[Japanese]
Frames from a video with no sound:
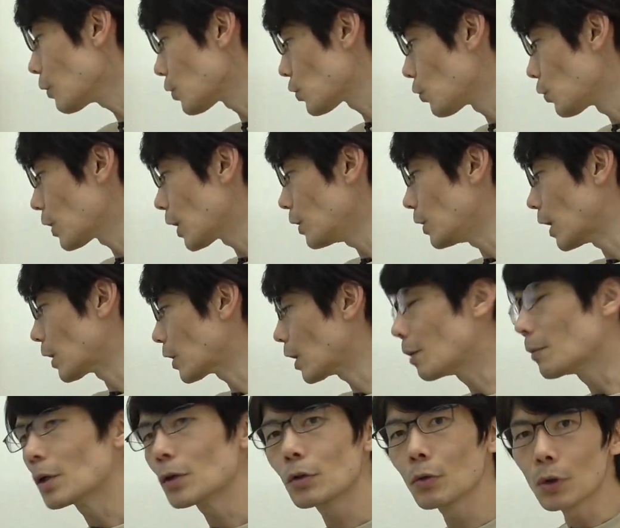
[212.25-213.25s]
の条件に当て
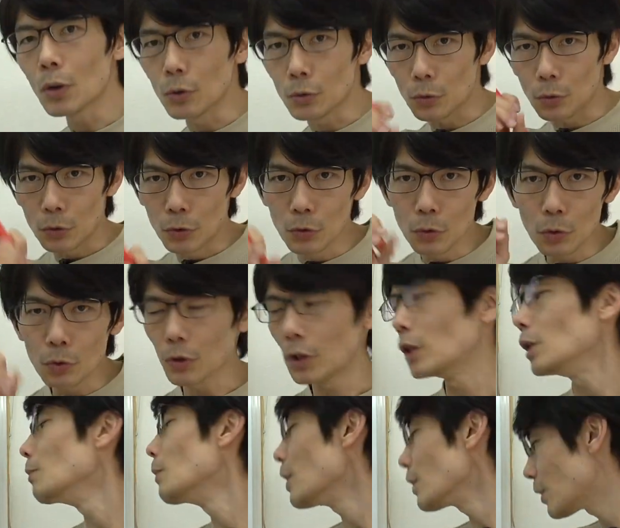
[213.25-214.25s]
はまるようなことを言う子っ
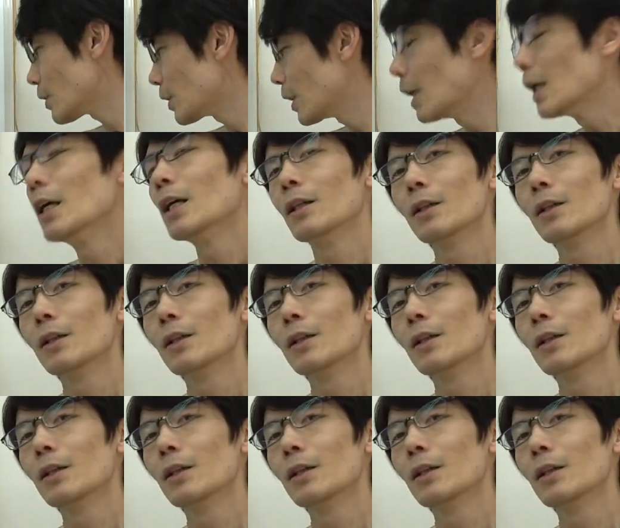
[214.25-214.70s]
ています。